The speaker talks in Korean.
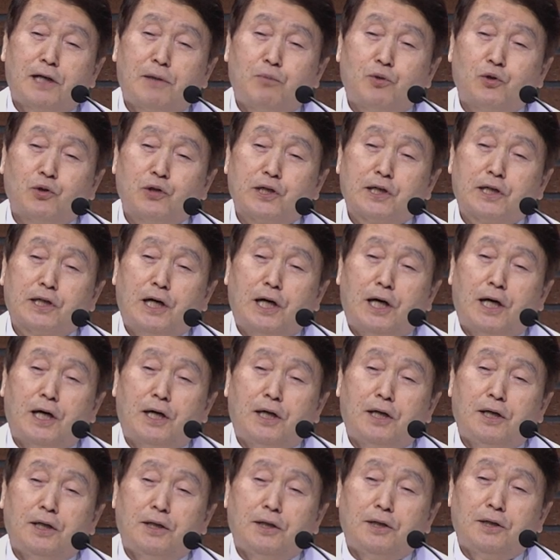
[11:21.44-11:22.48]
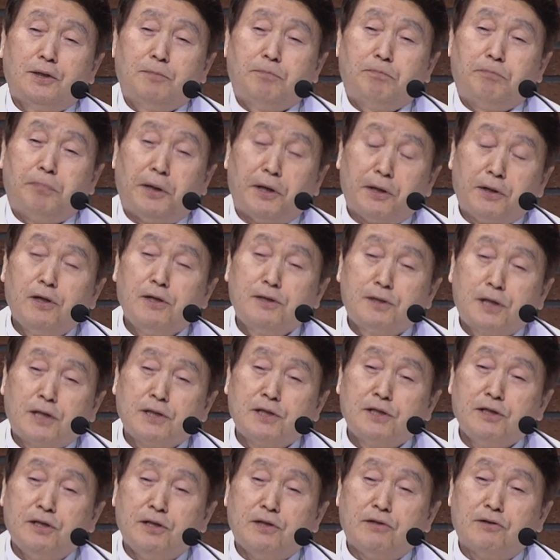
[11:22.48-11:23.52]
보니까 백일
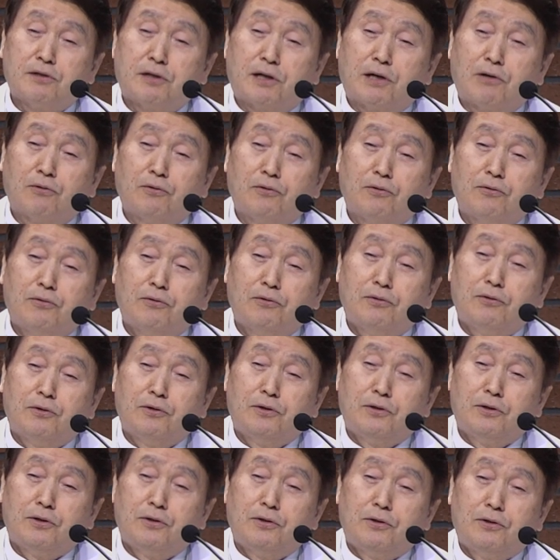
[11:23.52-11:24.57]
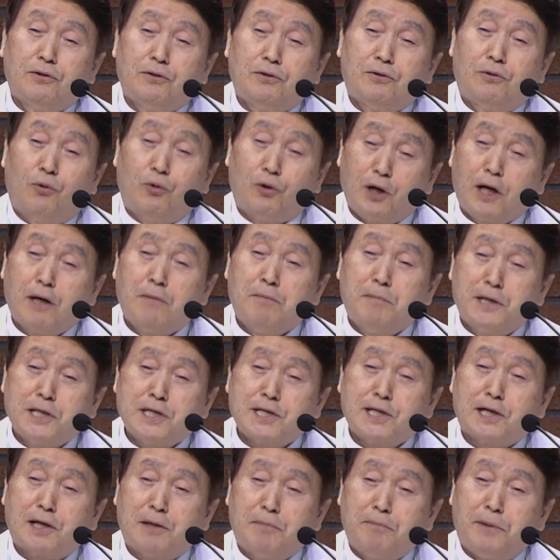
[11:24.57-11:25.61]
사진이 있더라고요. 오래간만에
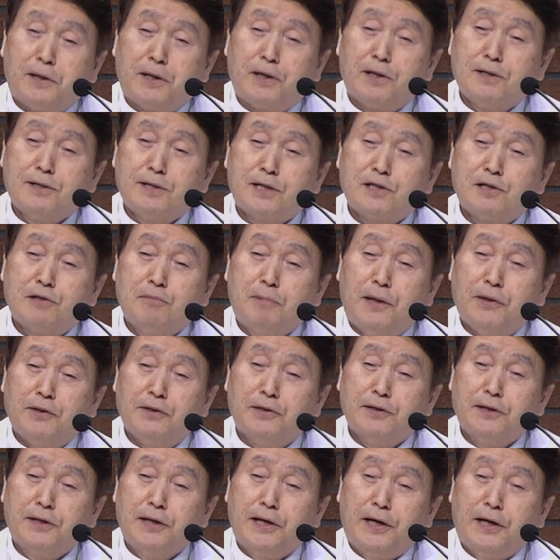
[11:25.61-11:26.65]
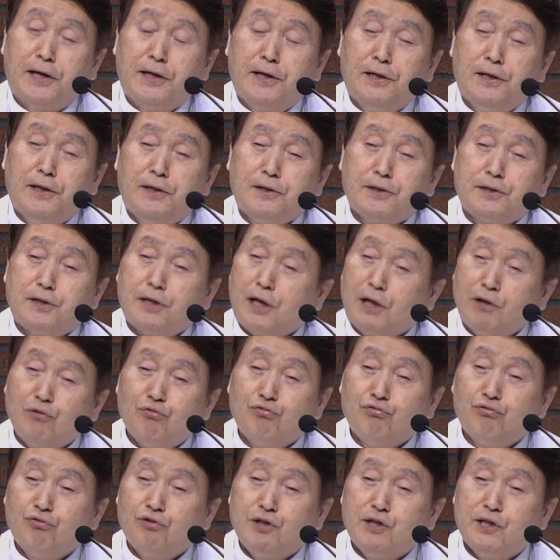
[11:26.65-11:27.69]
제가 백일 사진을 봤는데 제가
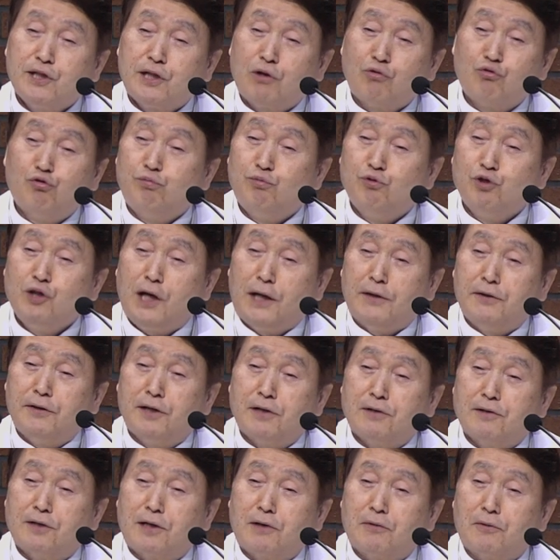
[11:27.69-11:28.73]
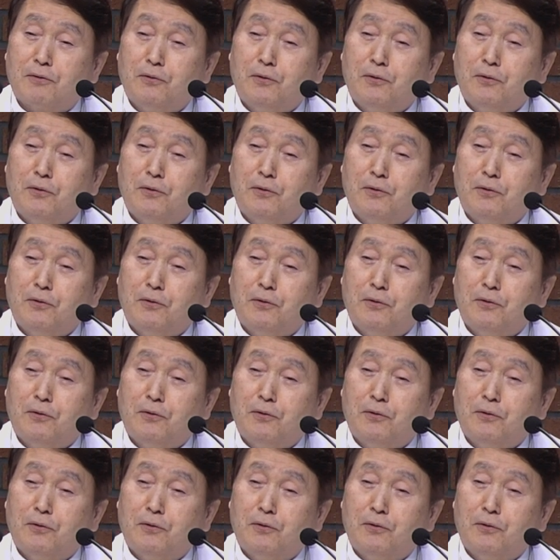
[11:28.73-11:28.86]
누군지가 구분이 안 되더라.